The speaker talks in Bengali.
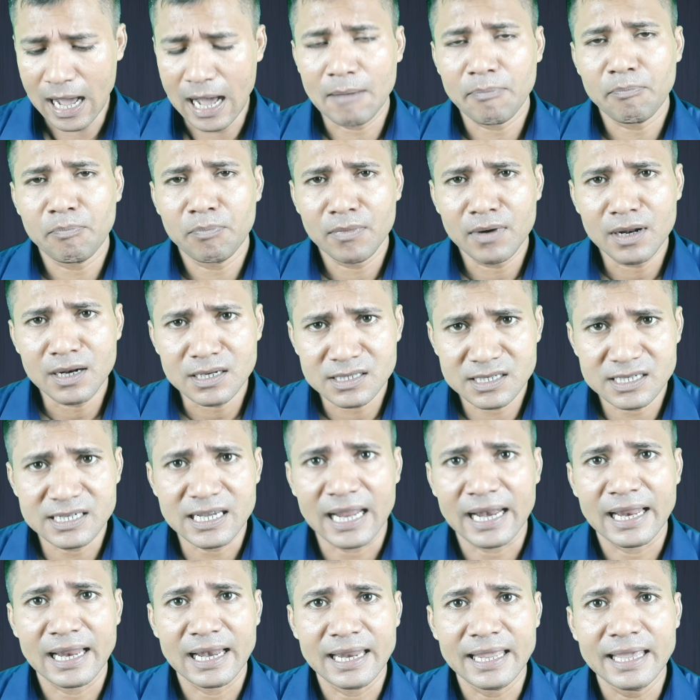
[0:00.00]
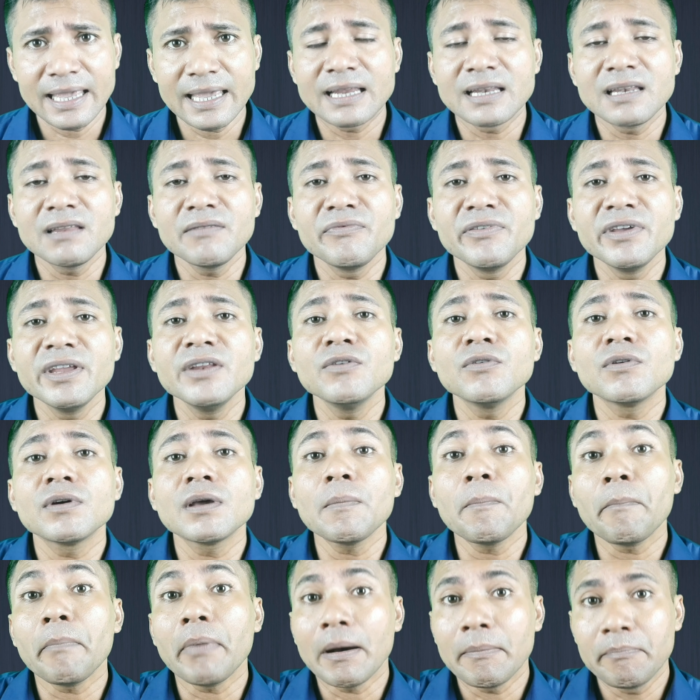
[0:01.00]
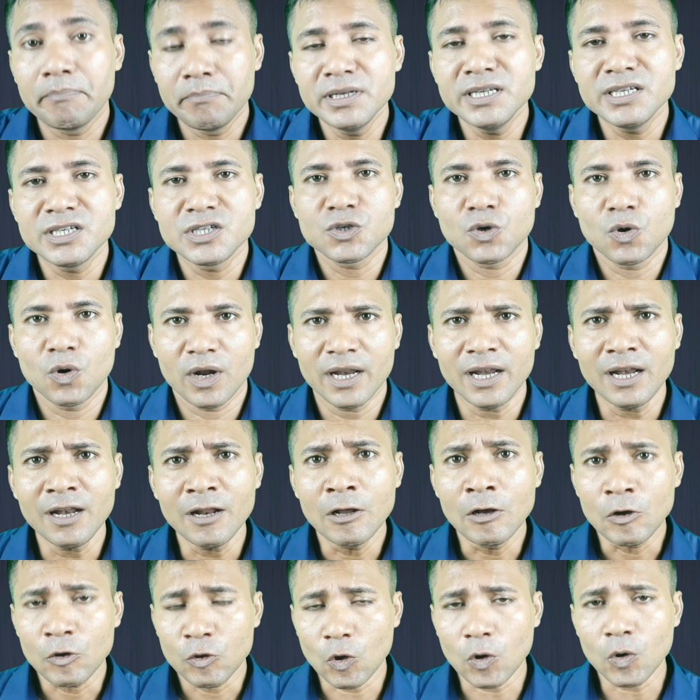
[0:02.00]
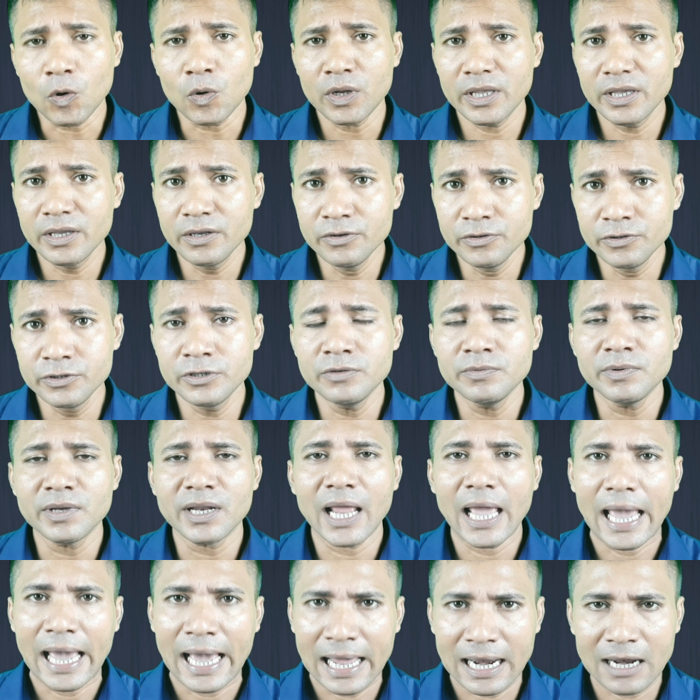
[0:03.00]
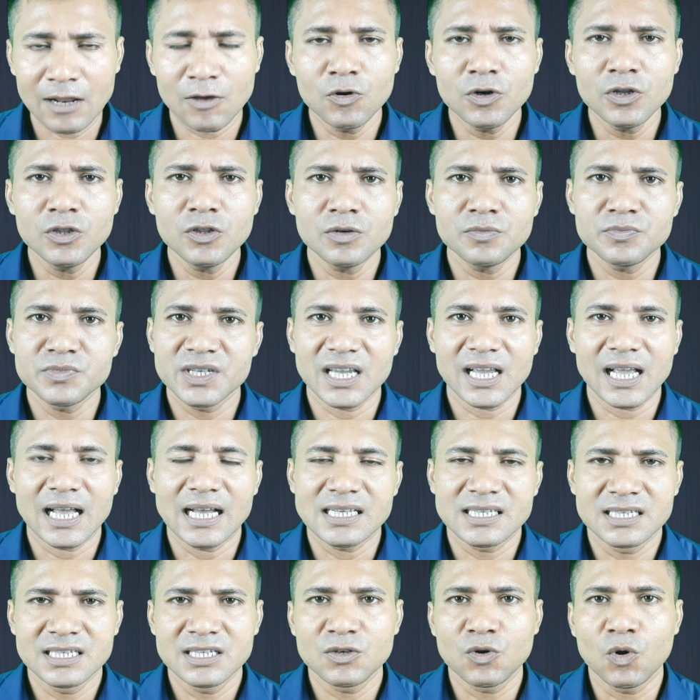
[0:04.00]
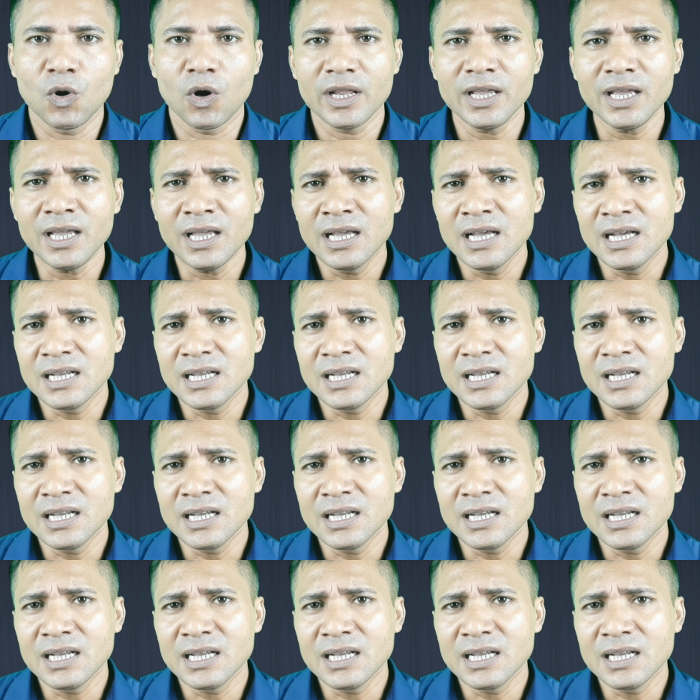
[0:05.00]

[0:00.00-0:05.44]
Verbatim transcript: আপনার চ্যানেলে একটি ভিডিওকে পাবলিশ করেন তখন ইউটিউবের অ্যালগোরিদম যে কাজটি করে